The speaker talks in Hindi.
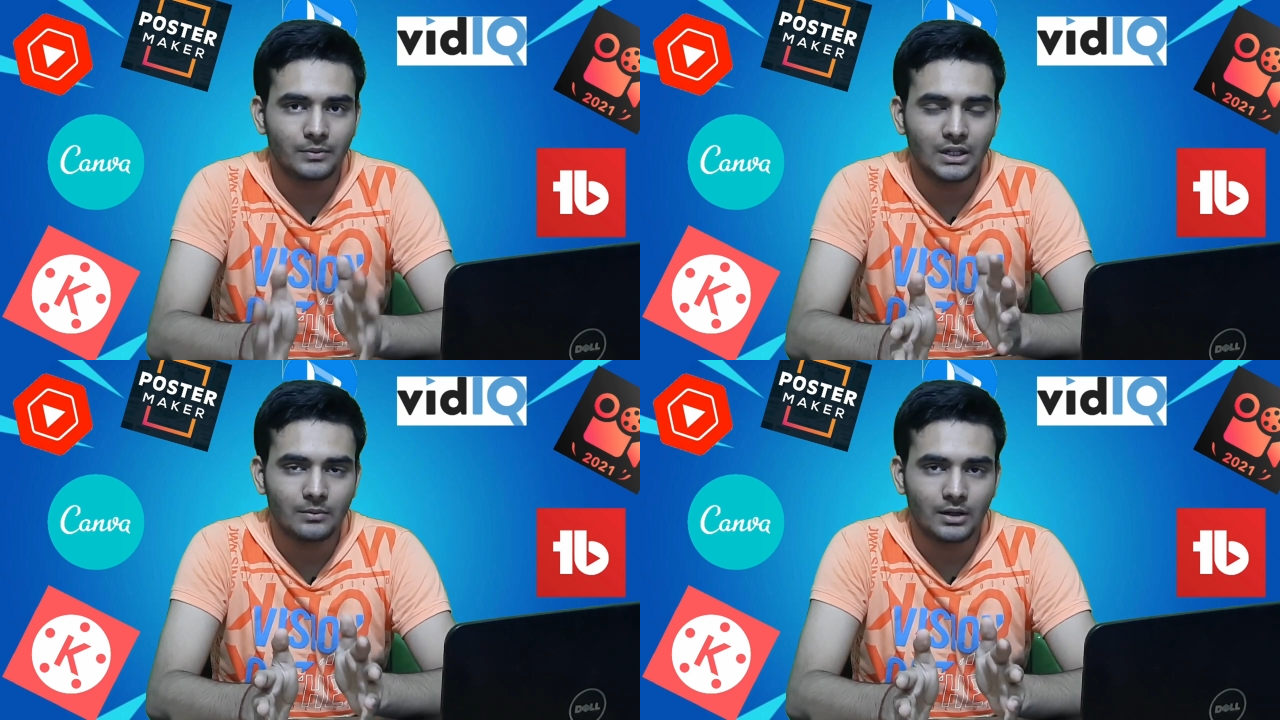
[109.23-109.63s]

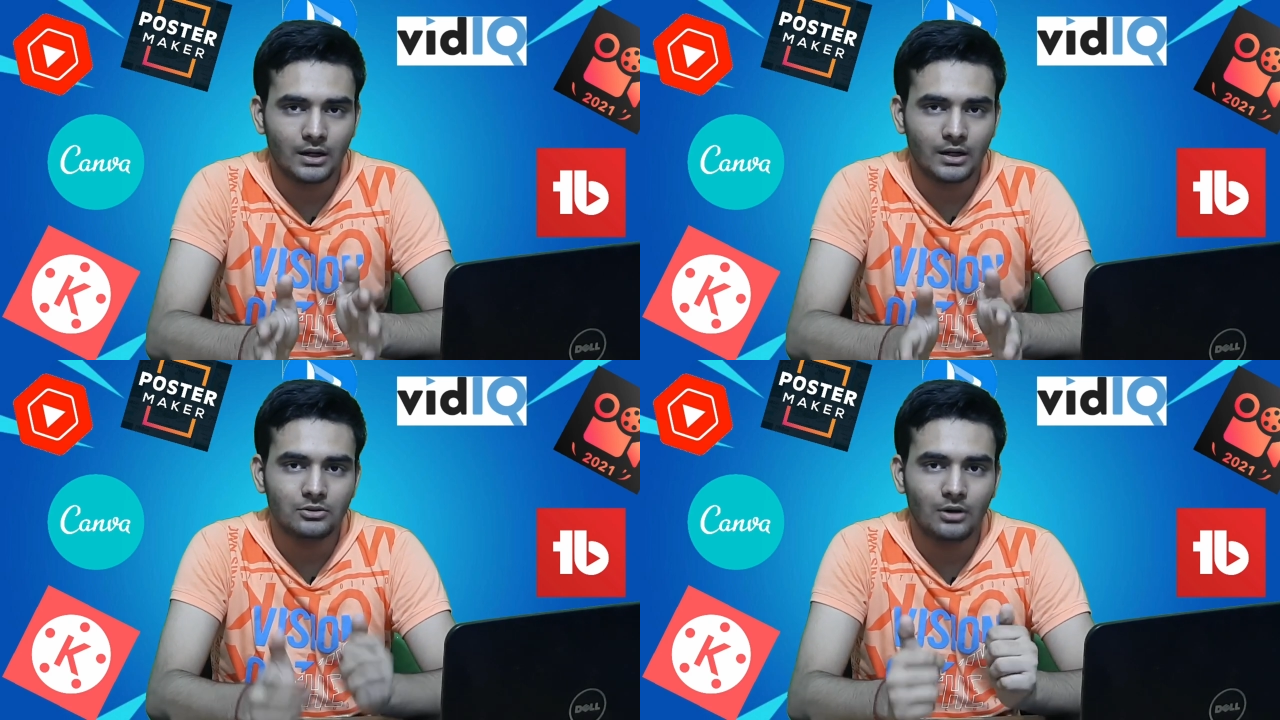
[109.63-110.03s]
थंबनेल
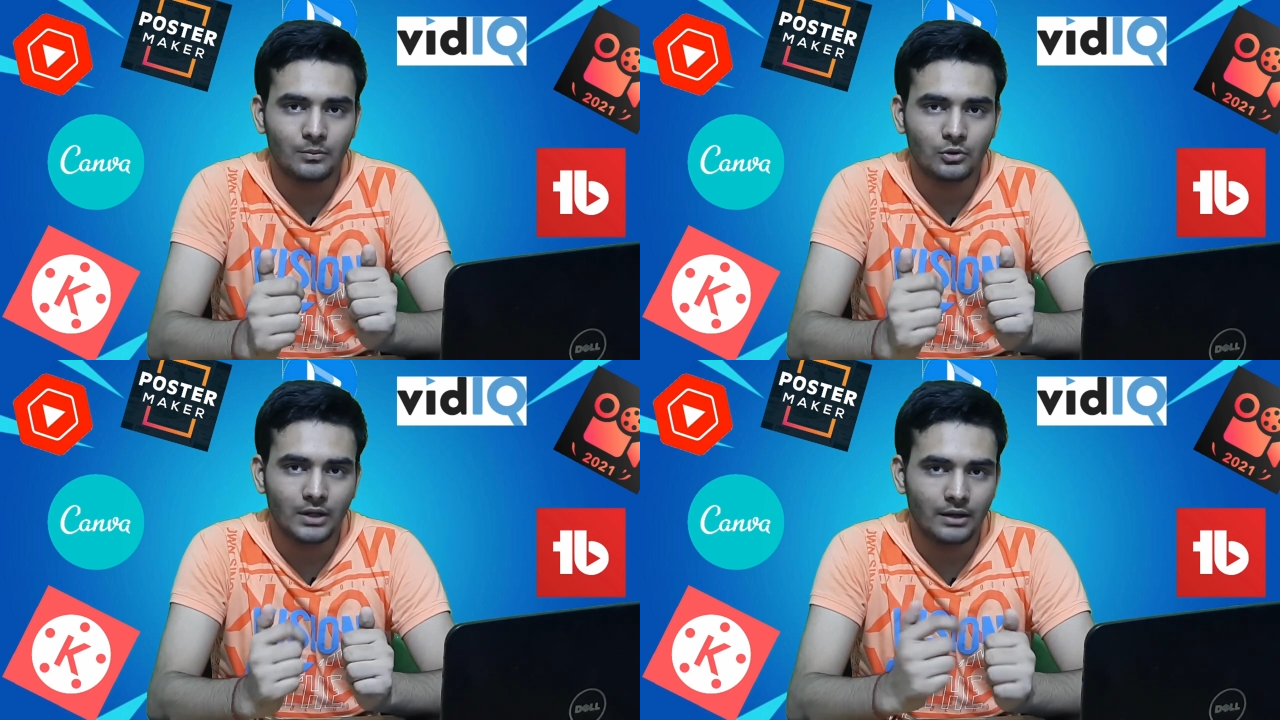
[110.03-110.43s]
बनाना है तो
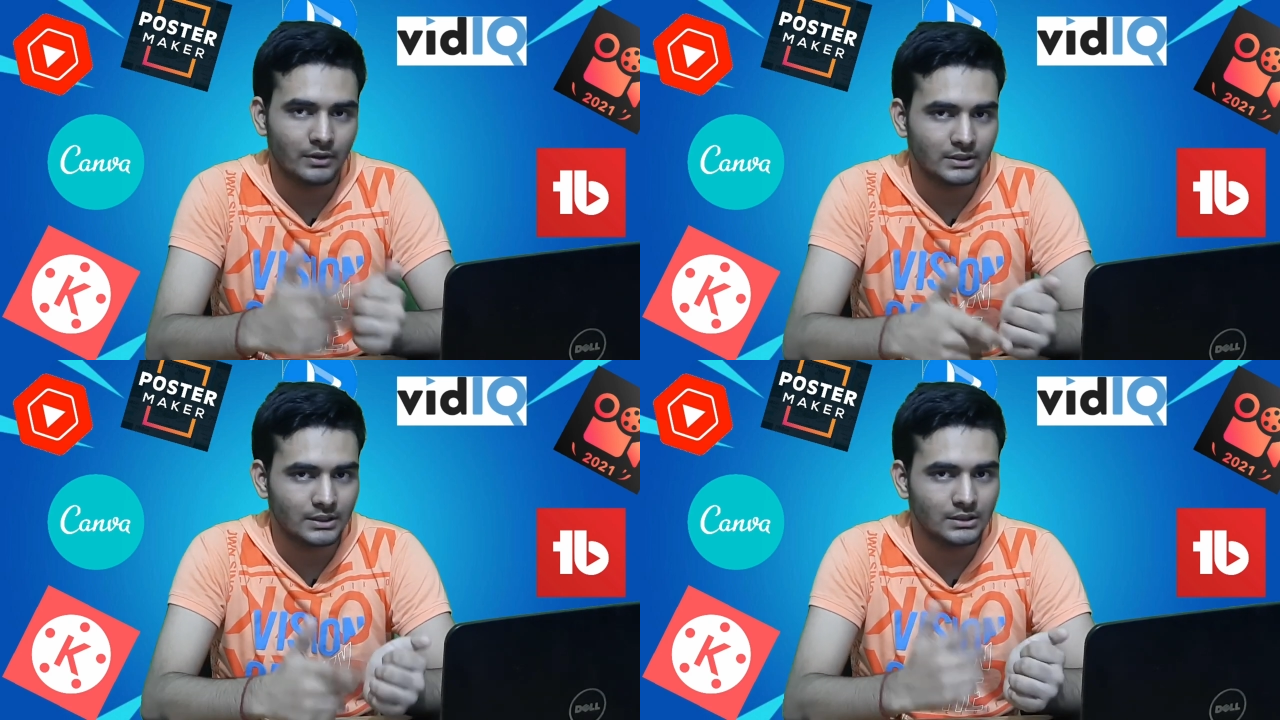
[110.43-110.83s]
आप लोग
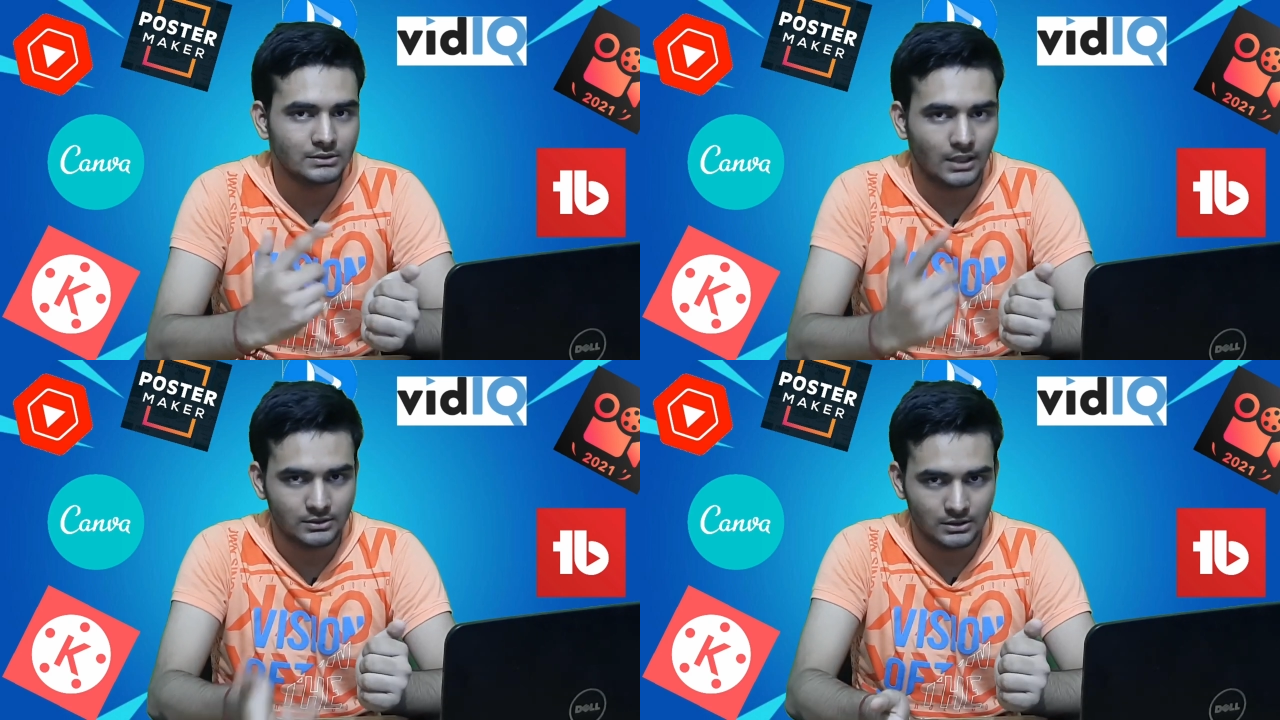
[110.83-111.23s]
कैनवा के
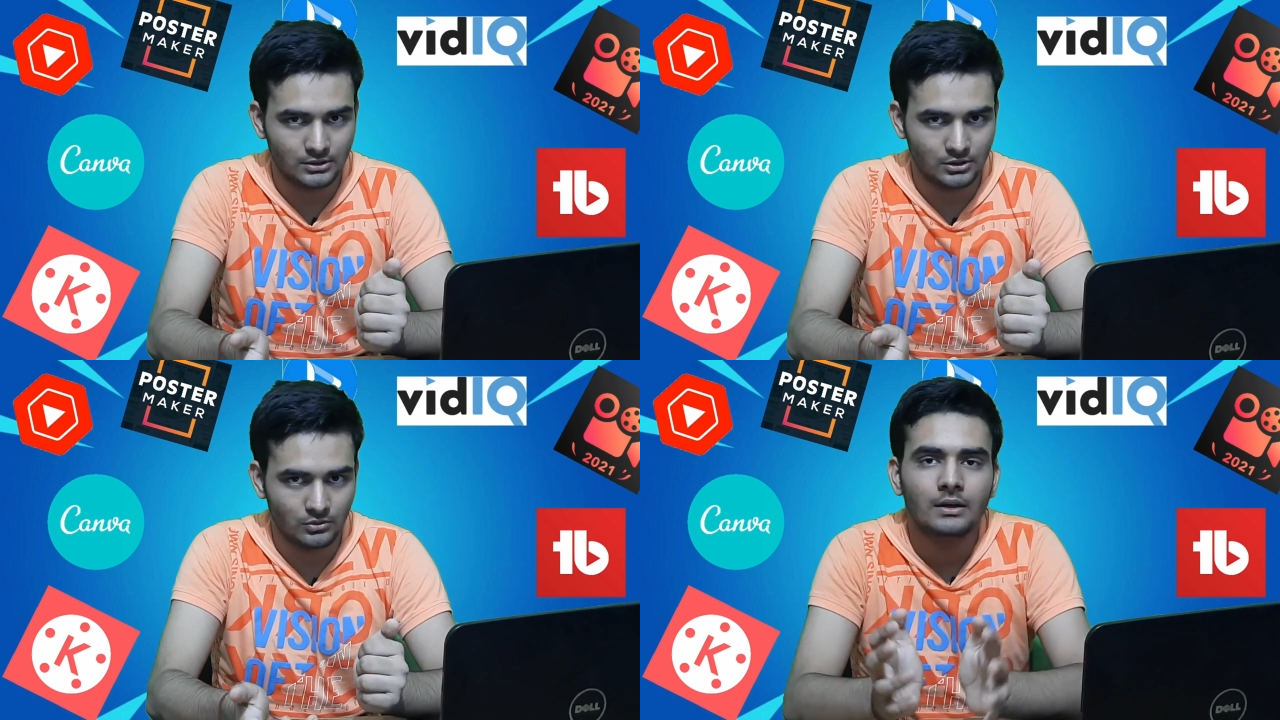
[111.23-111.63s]
साथ जा
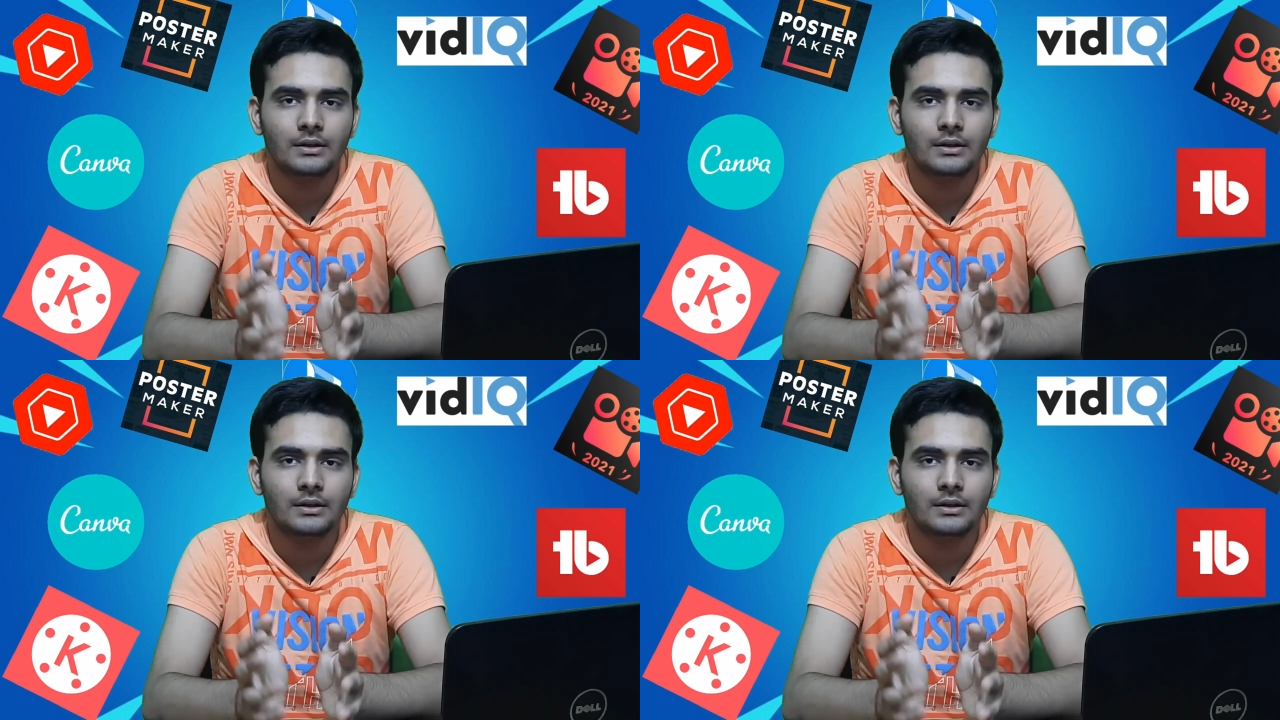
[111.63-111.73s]
सकते हो